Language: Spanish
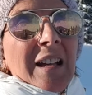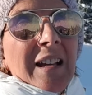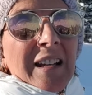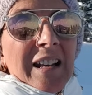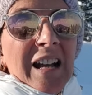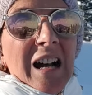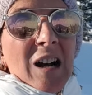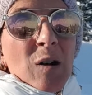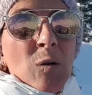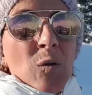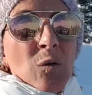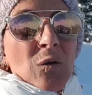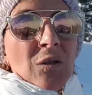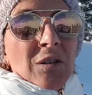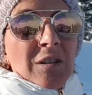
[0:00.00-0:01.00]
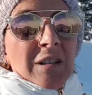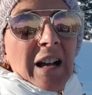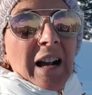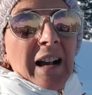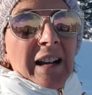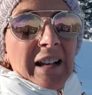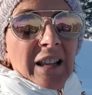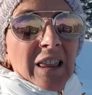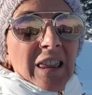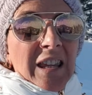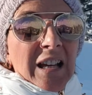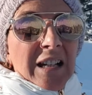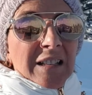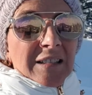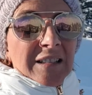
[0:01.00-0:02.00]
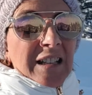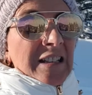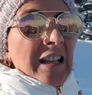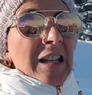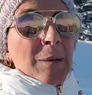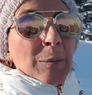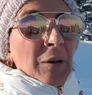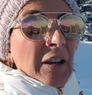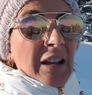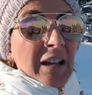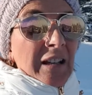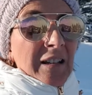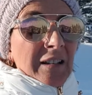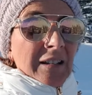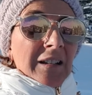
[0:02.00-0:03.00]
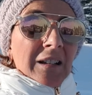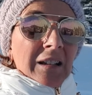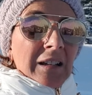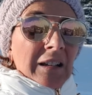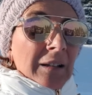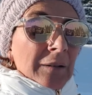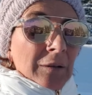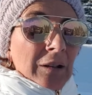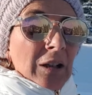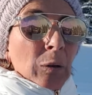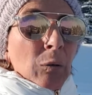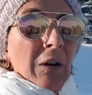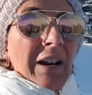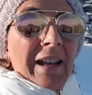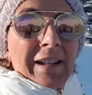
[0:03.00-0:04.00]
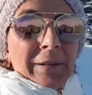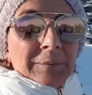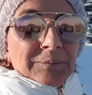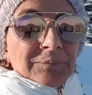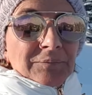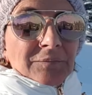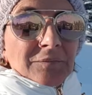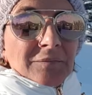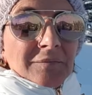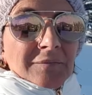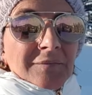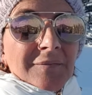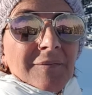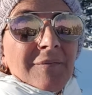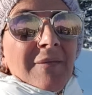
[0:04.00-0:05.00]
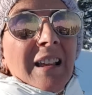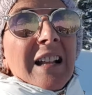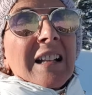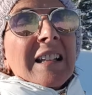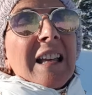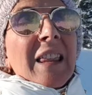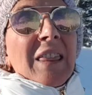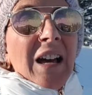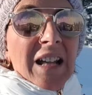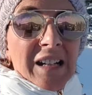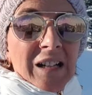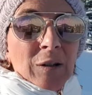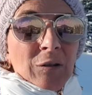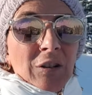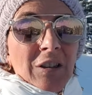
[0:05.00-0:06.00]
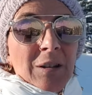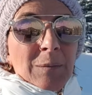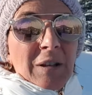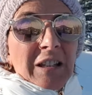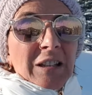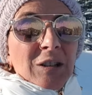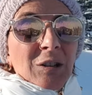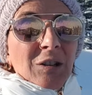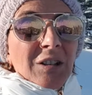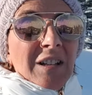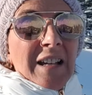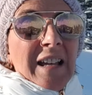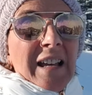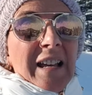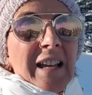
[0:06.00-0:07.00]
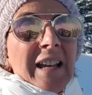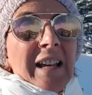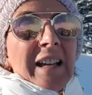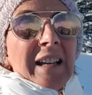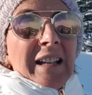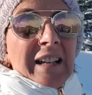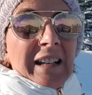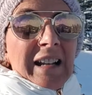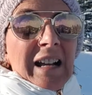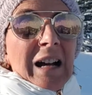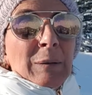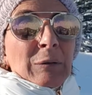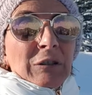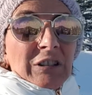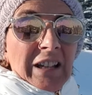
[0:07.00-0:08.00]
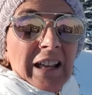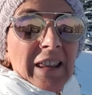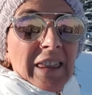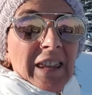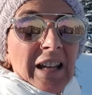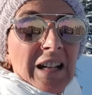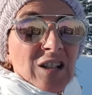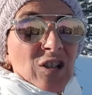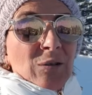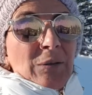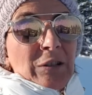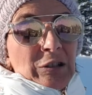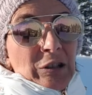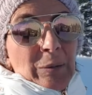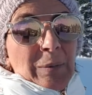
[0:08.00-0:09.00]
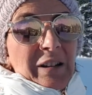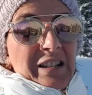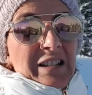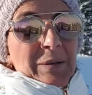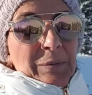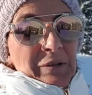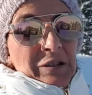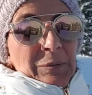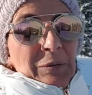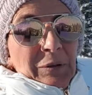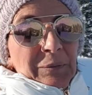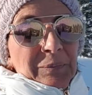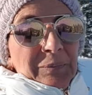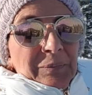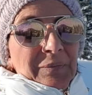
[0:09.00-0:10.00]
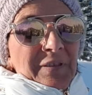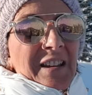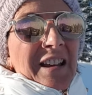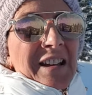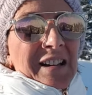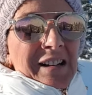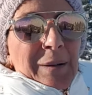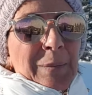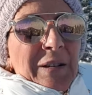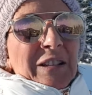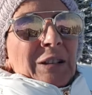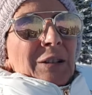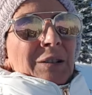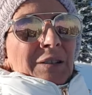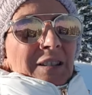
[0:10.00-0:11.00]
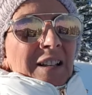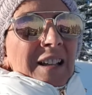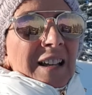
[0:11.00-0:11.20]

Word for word: crea una carencia que nadie puede eh, igualar. El que da reconocimiento crea abundancia, sobre todo para sí mismo. Repito,